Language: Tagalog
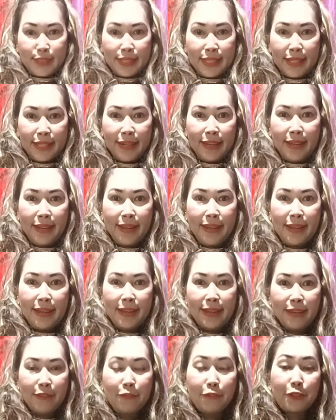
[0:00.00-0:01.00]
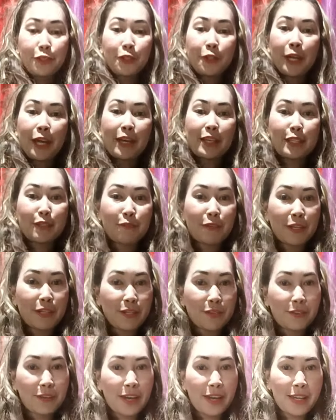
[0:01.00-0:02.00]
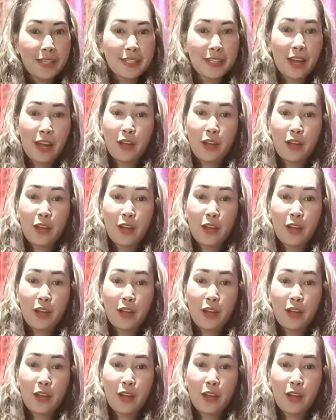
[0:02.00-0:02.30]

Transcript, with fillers: Charan! For today's video guys,